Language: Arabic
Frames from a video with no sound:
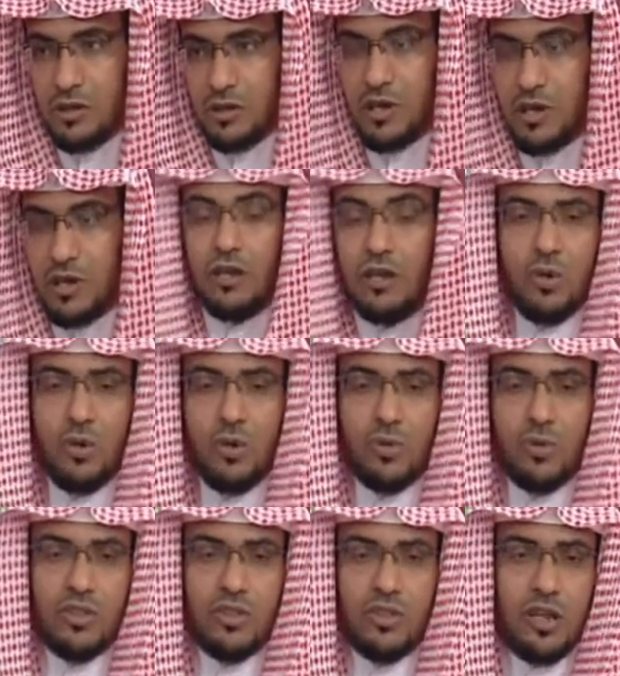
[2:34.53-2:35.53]
فقال له
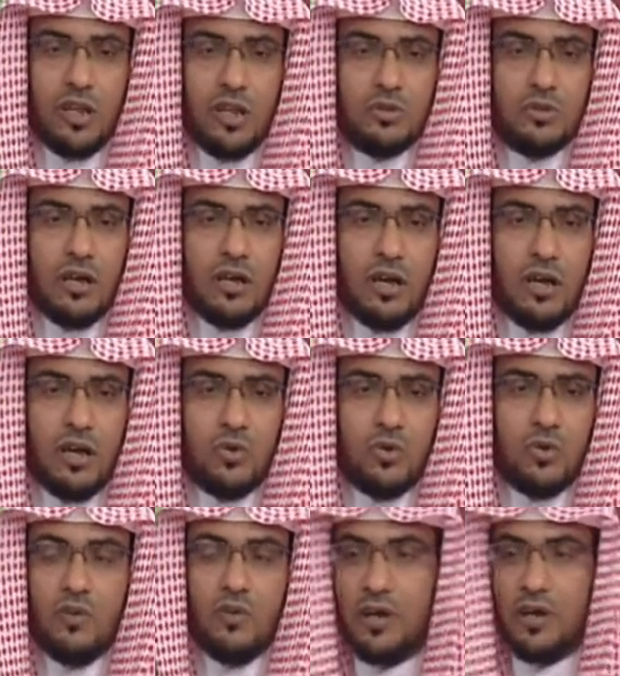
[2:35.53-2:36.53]
عمر رضي الله تعالى
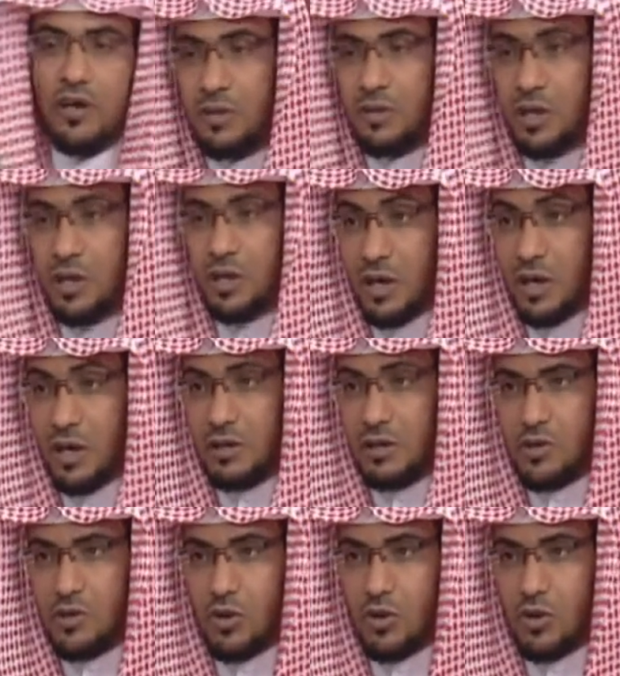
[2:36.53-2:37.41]
عنه أفي حرم الله